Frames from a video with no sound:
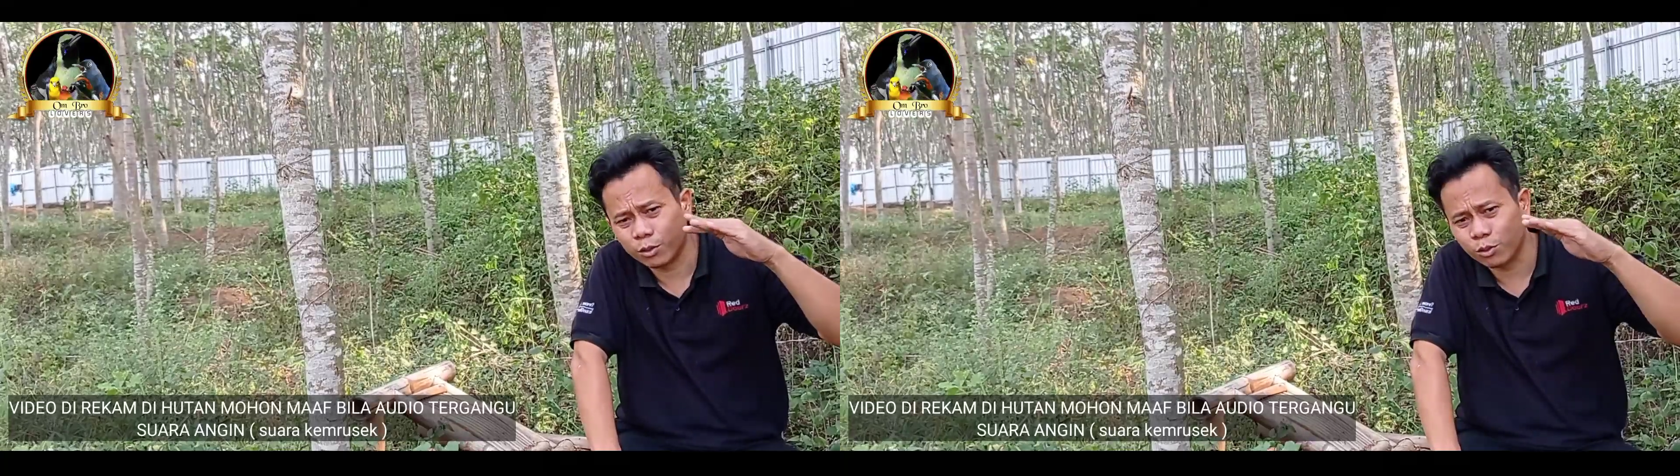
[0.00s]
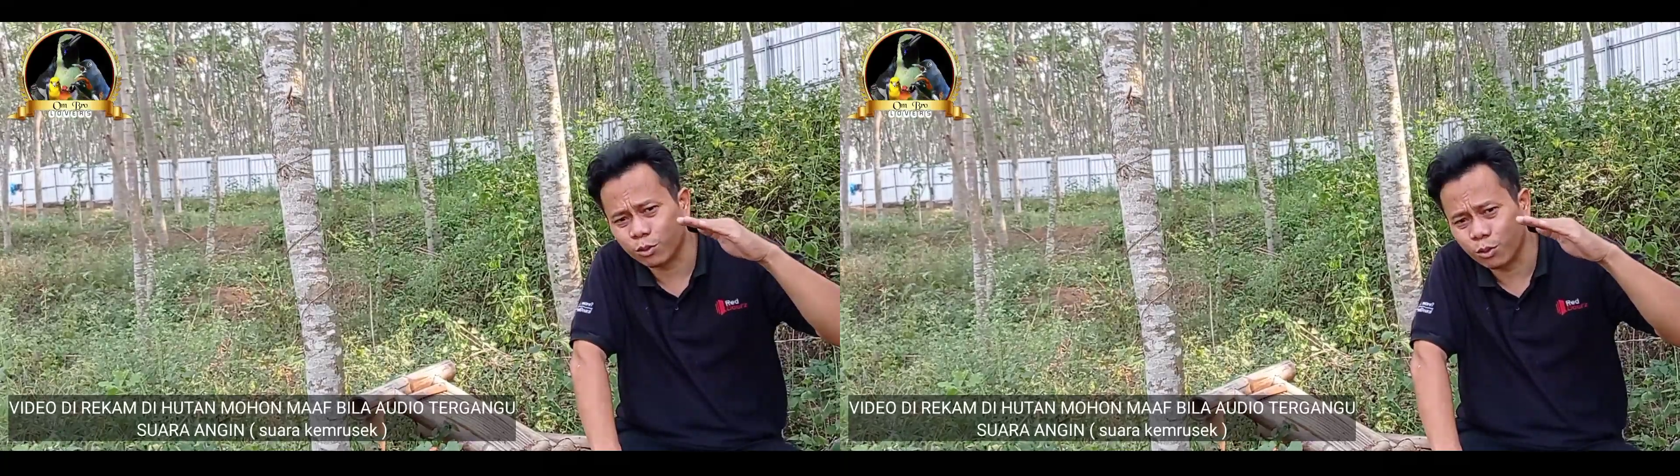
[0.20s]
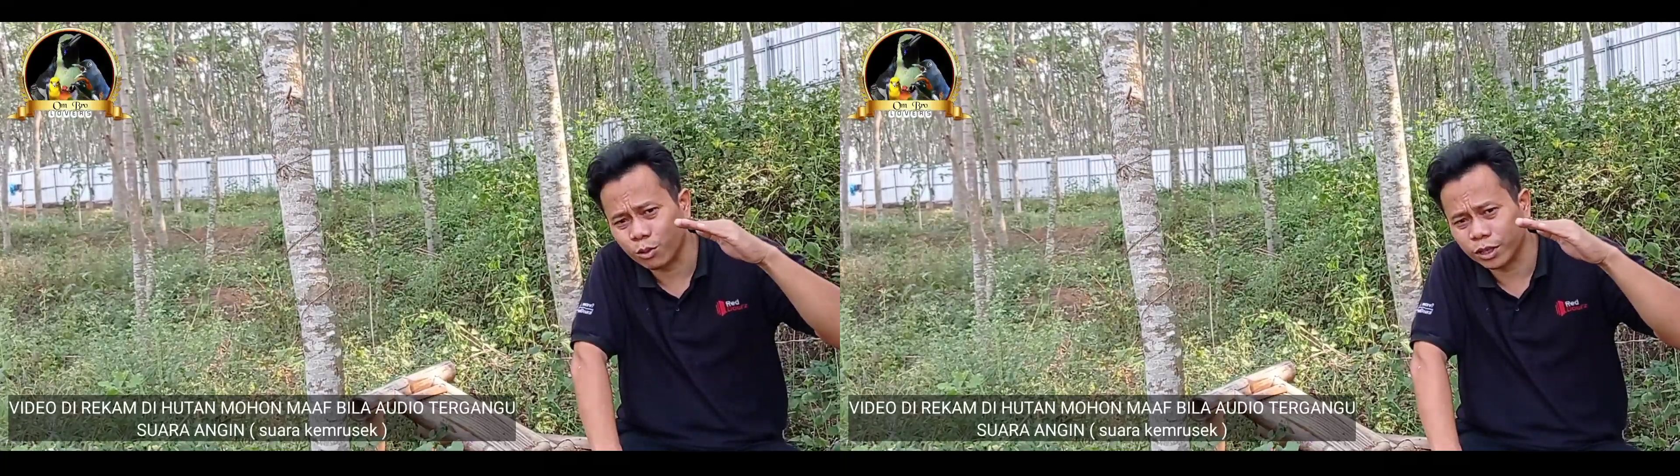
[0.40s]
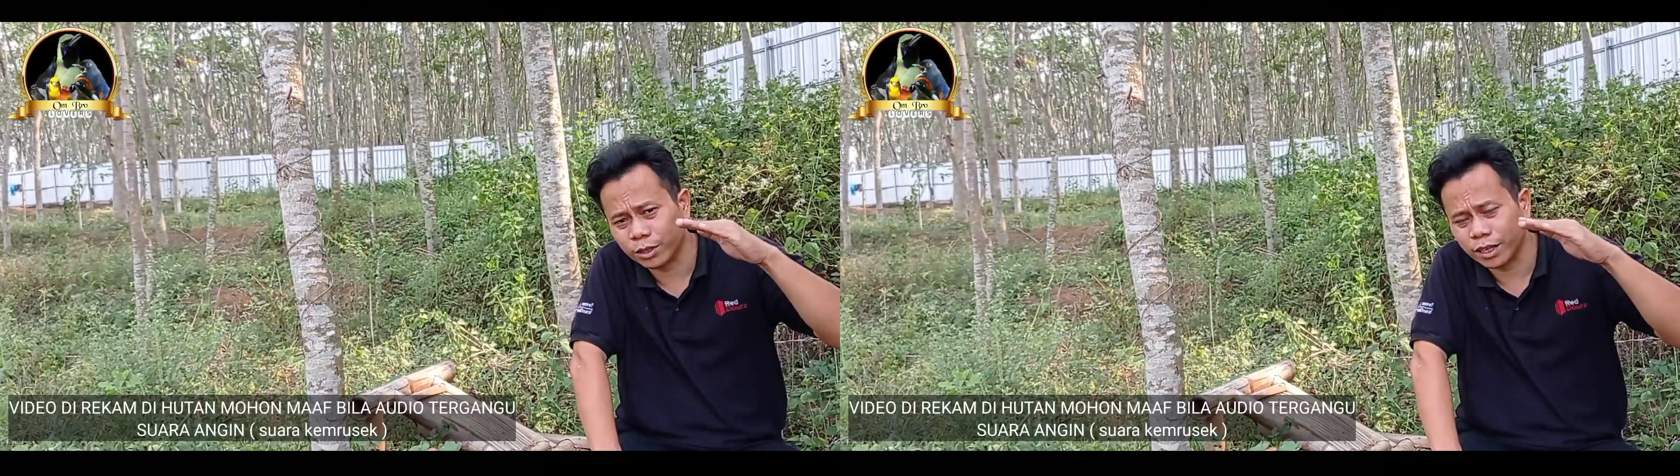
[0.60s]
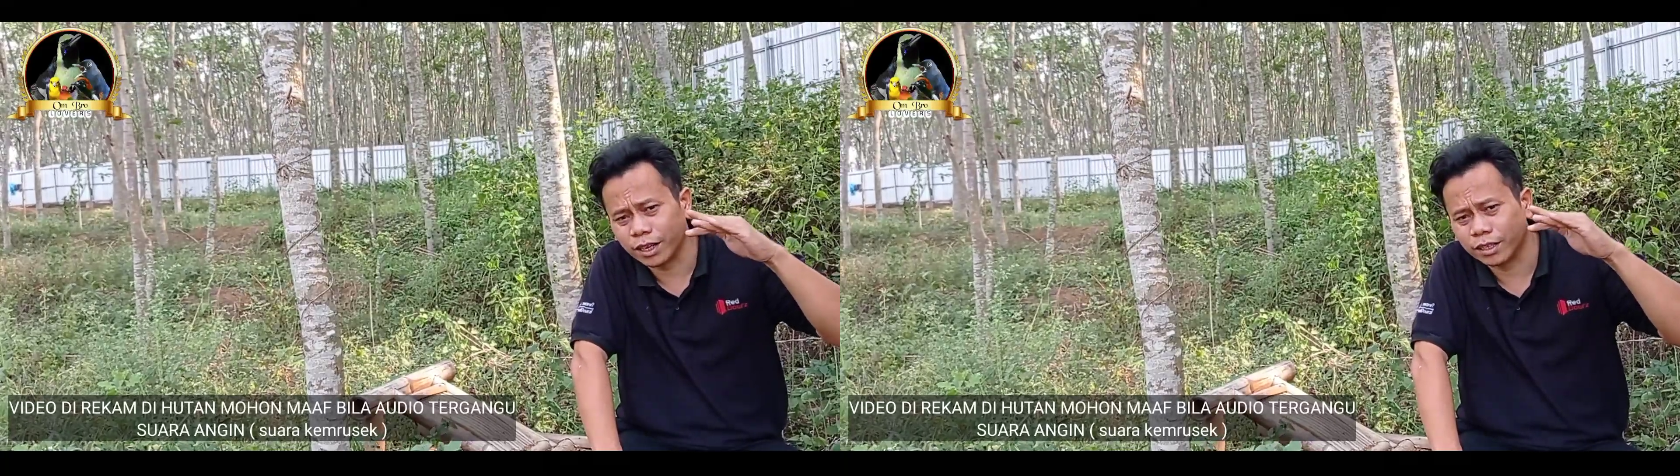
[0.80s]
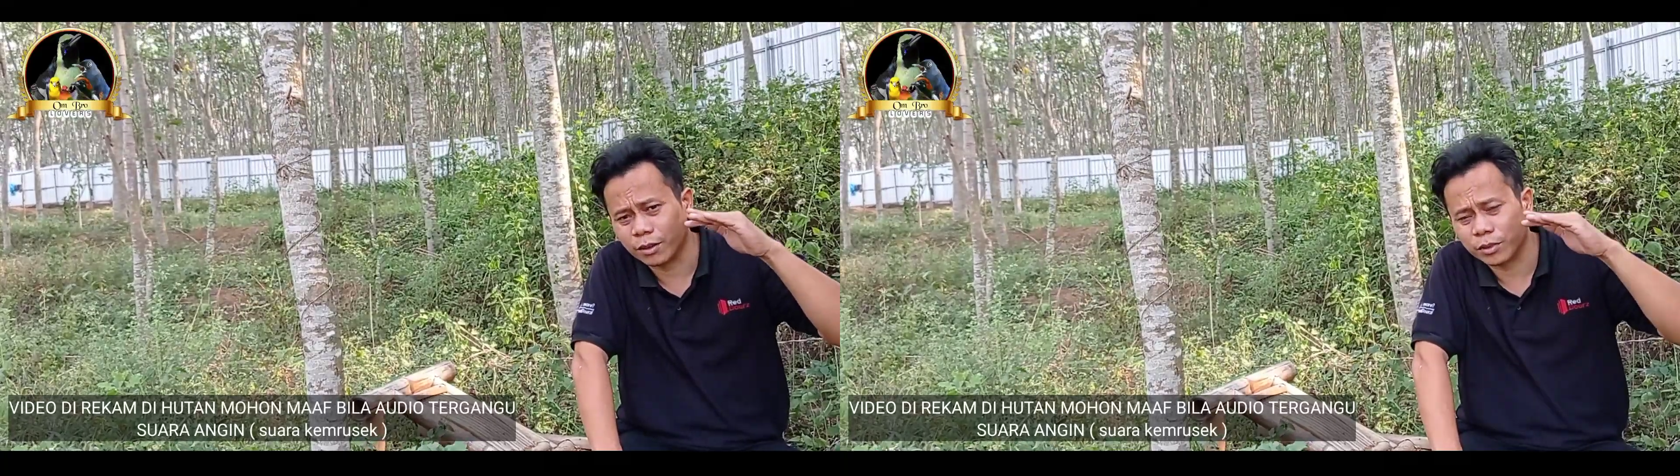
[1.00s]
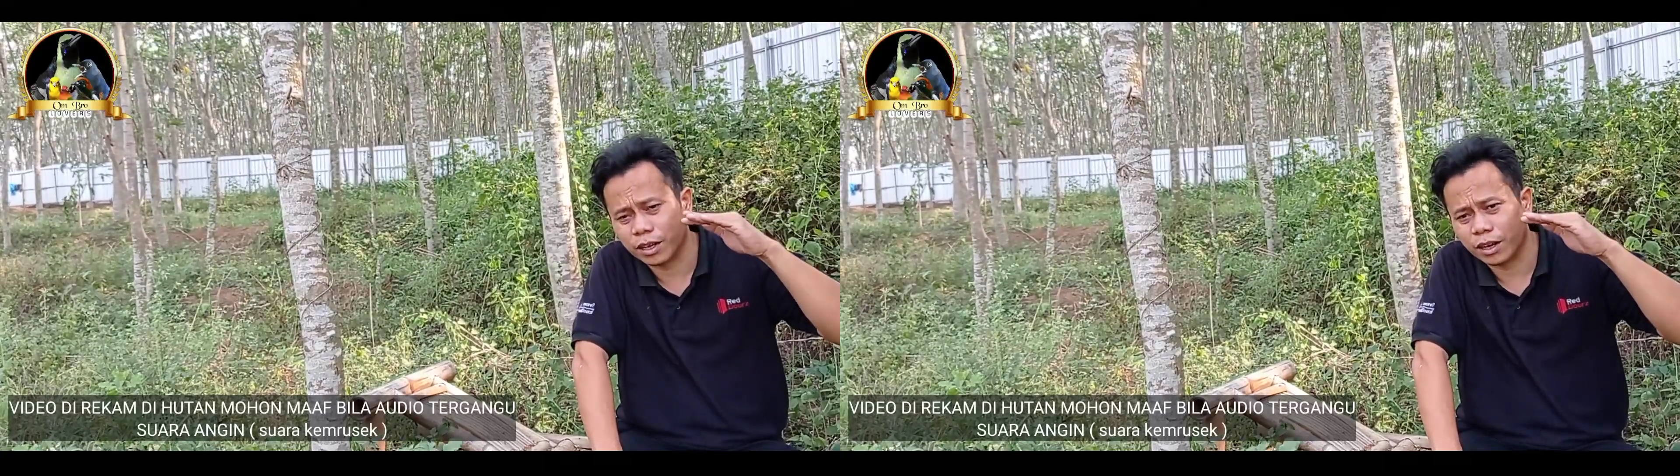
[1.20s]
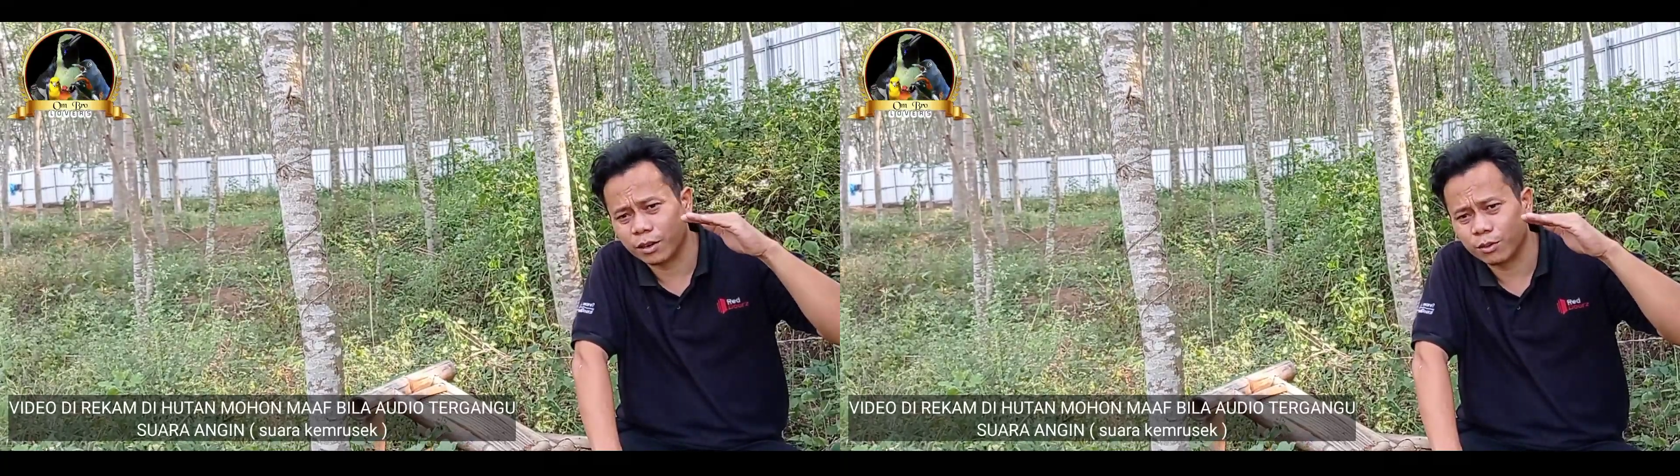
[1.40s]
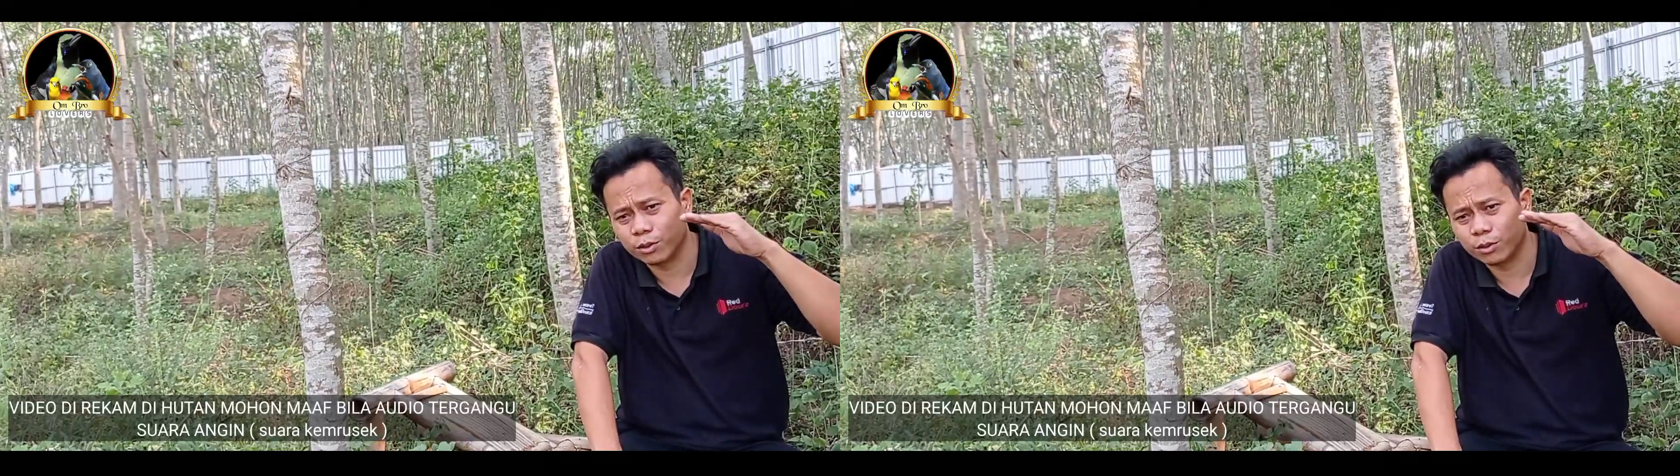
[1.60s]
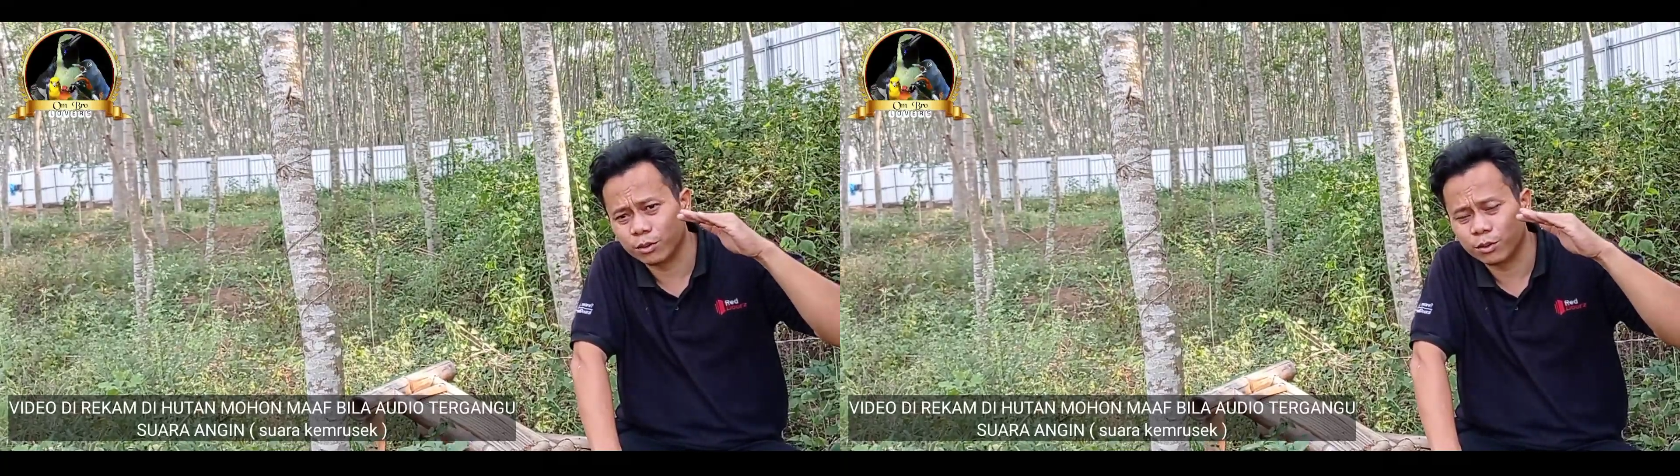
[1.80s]
kurkur -kur gitu ya tapi kalau
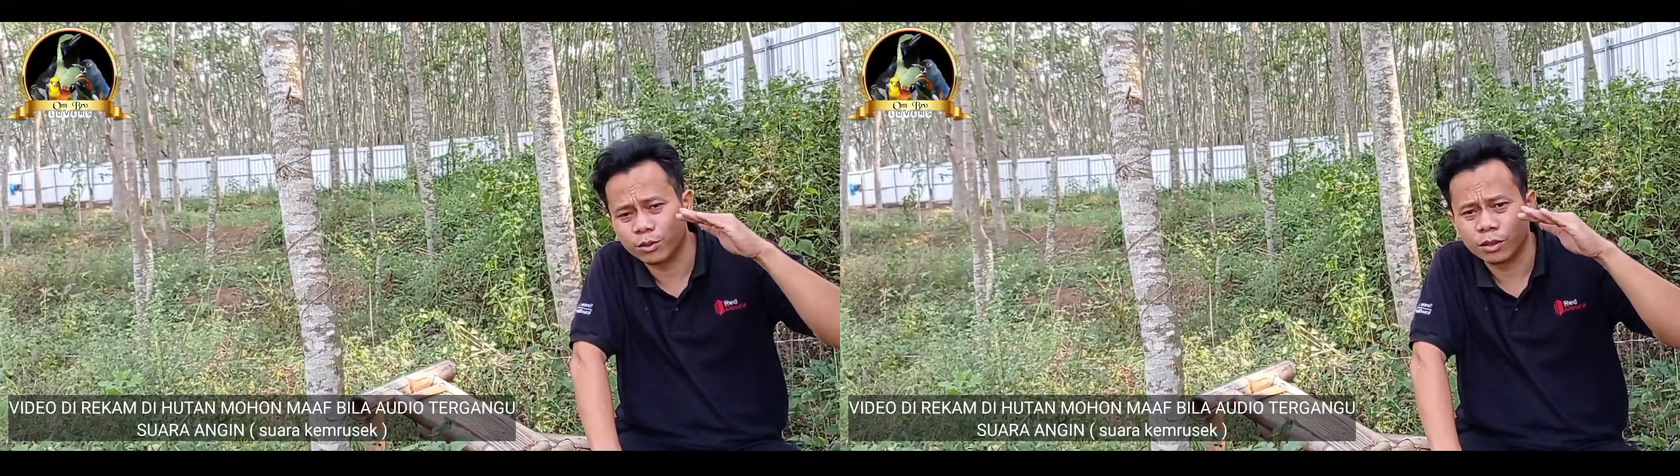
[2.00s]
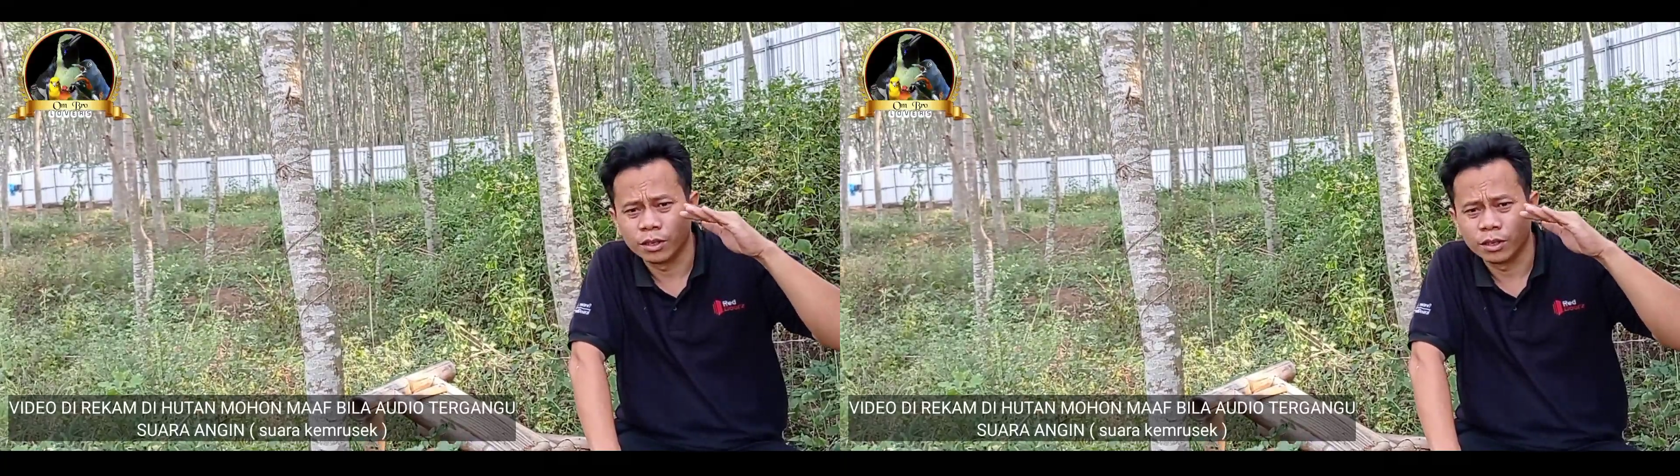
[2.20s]
untuk